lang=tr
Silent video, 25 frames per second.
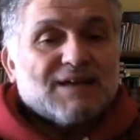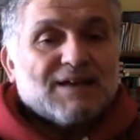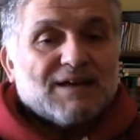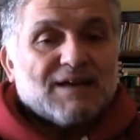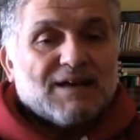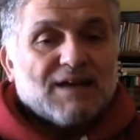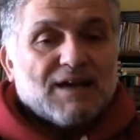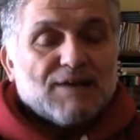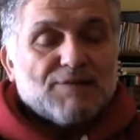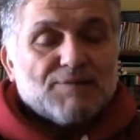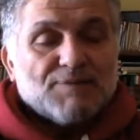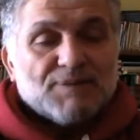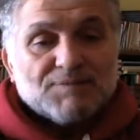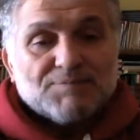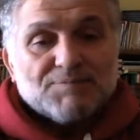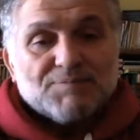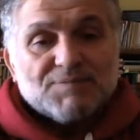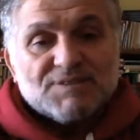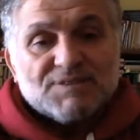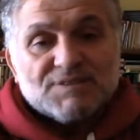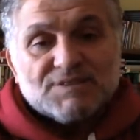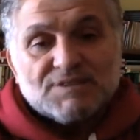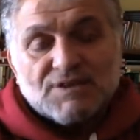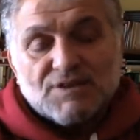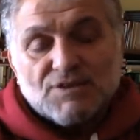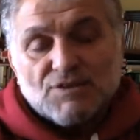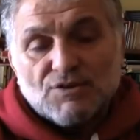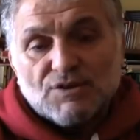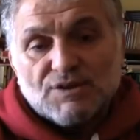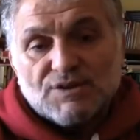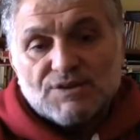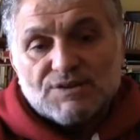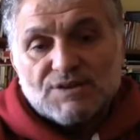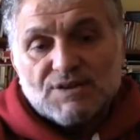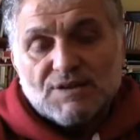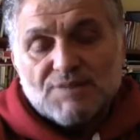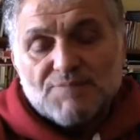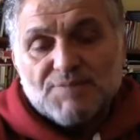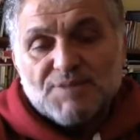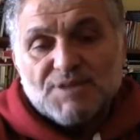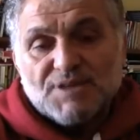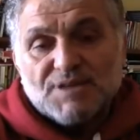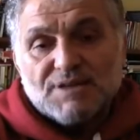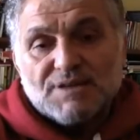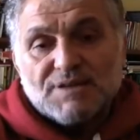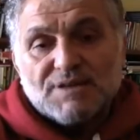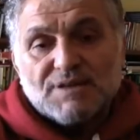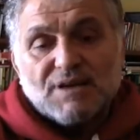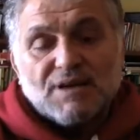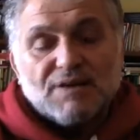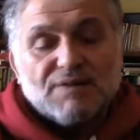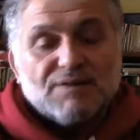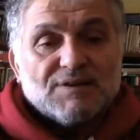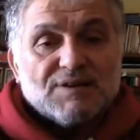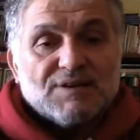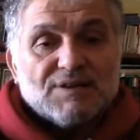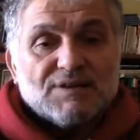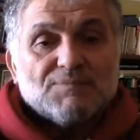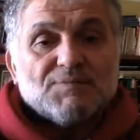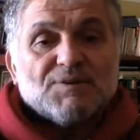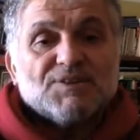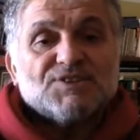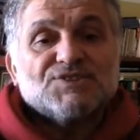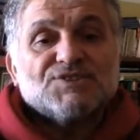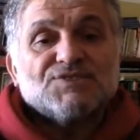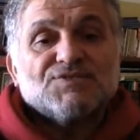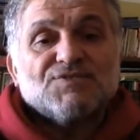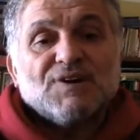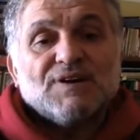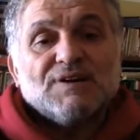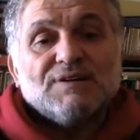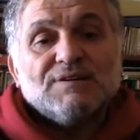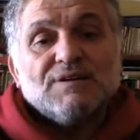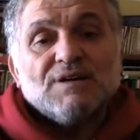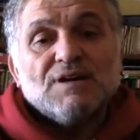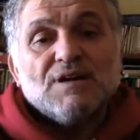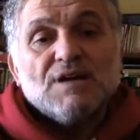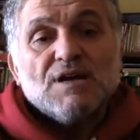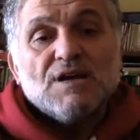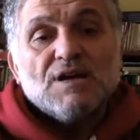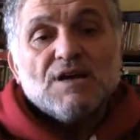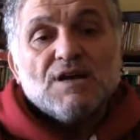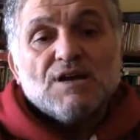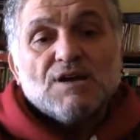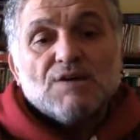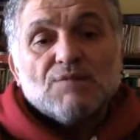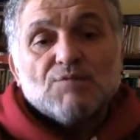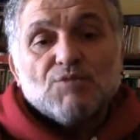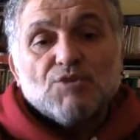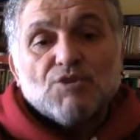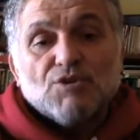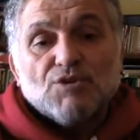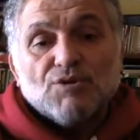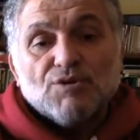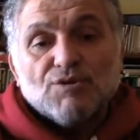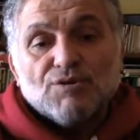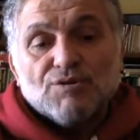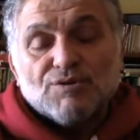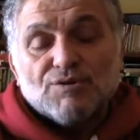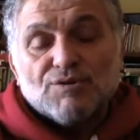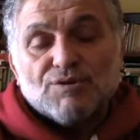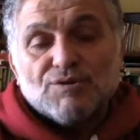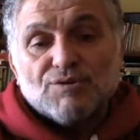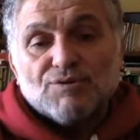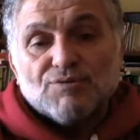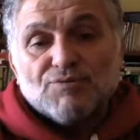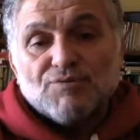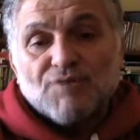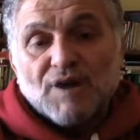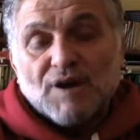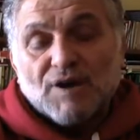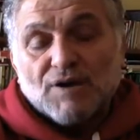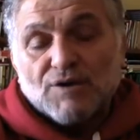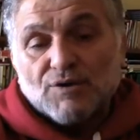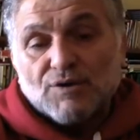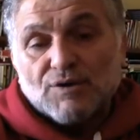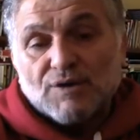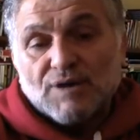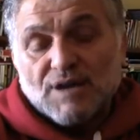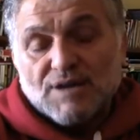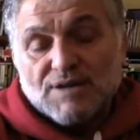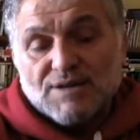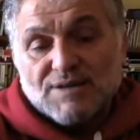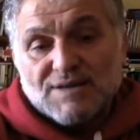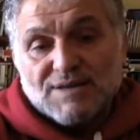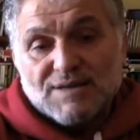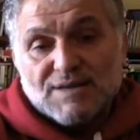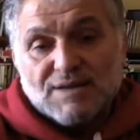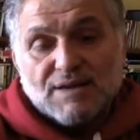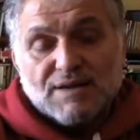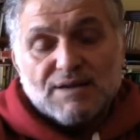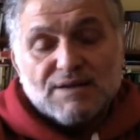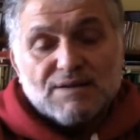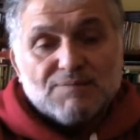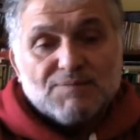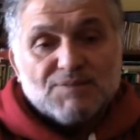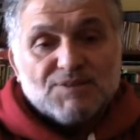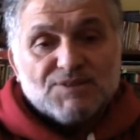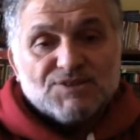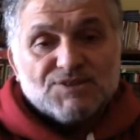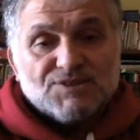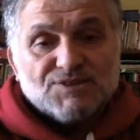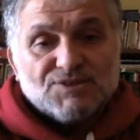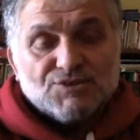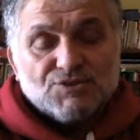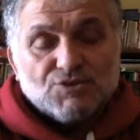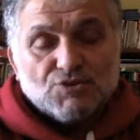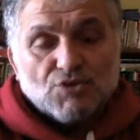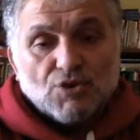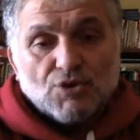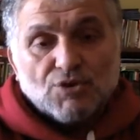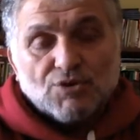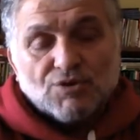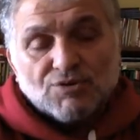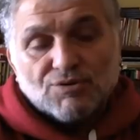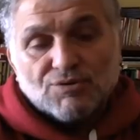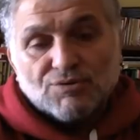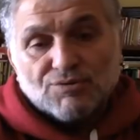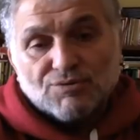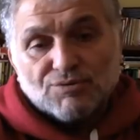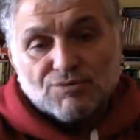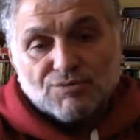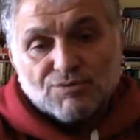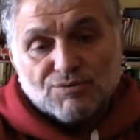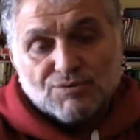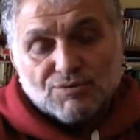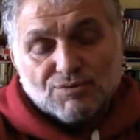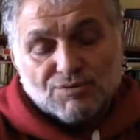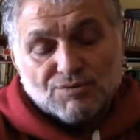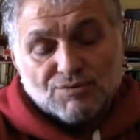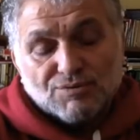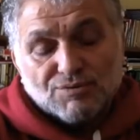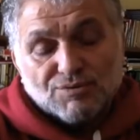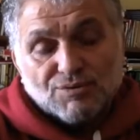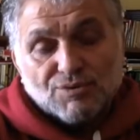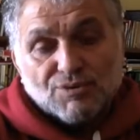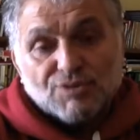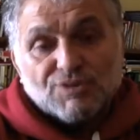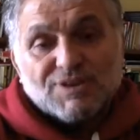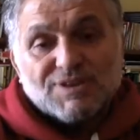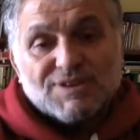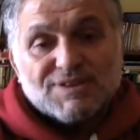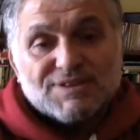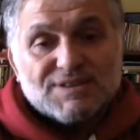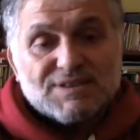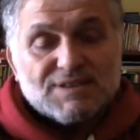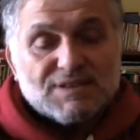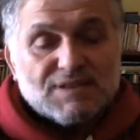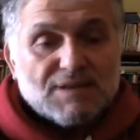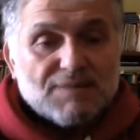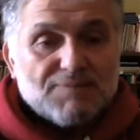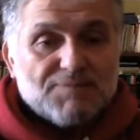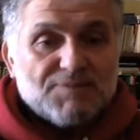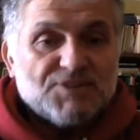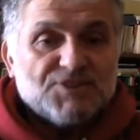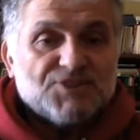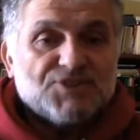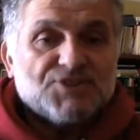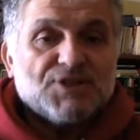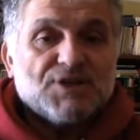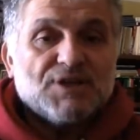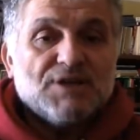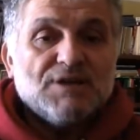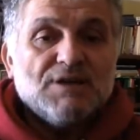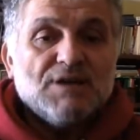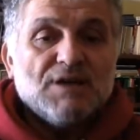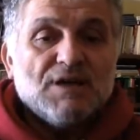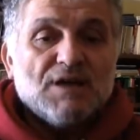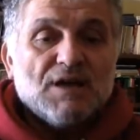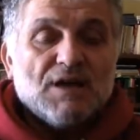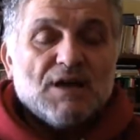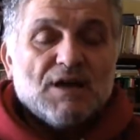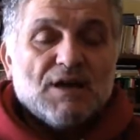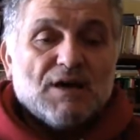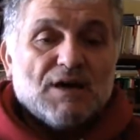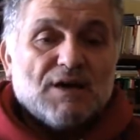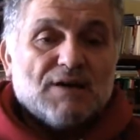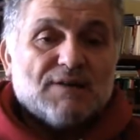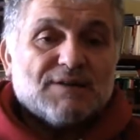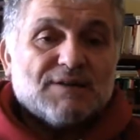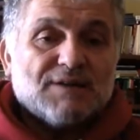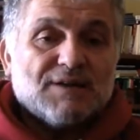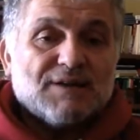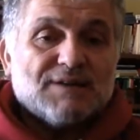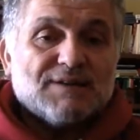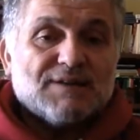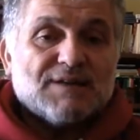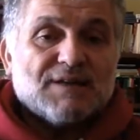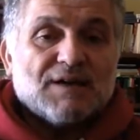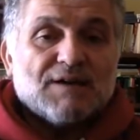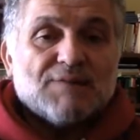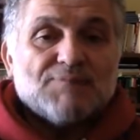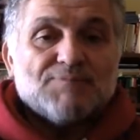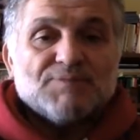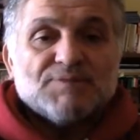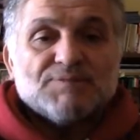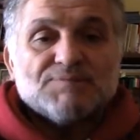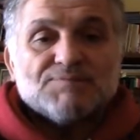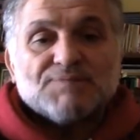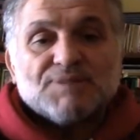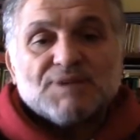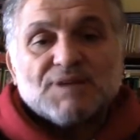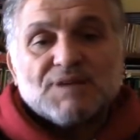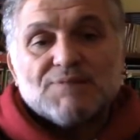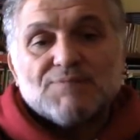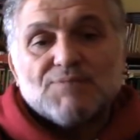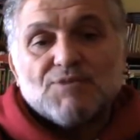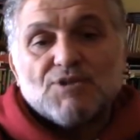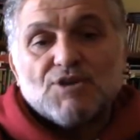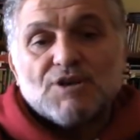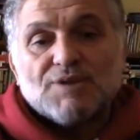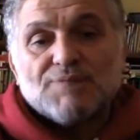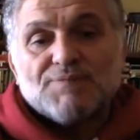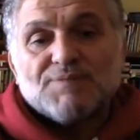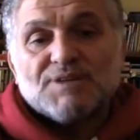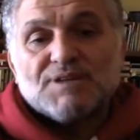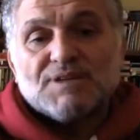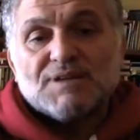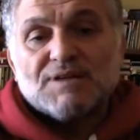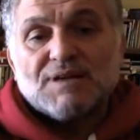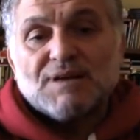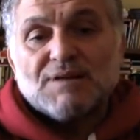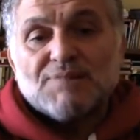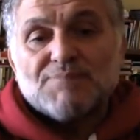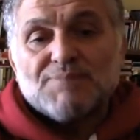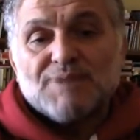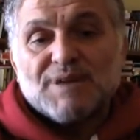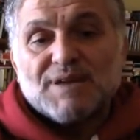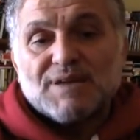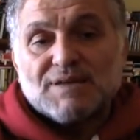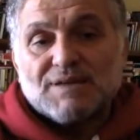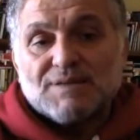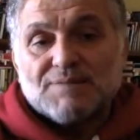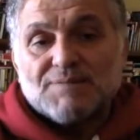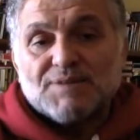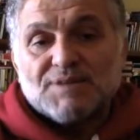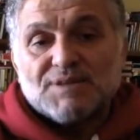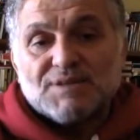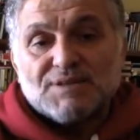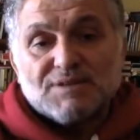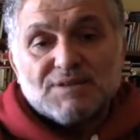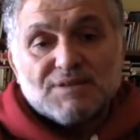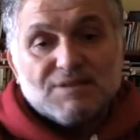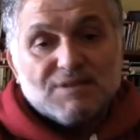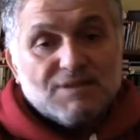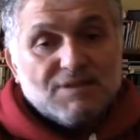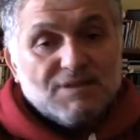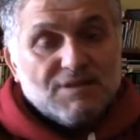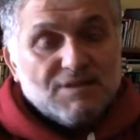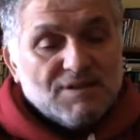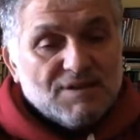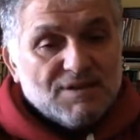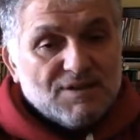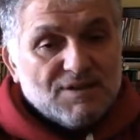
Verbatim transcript: kaybetmesine yol açan bir İran imajı var. Bu e, var olan İran imajının çok ötesinde bir şey. Hatta Trump'ın bile böyle bir İran beklemediğini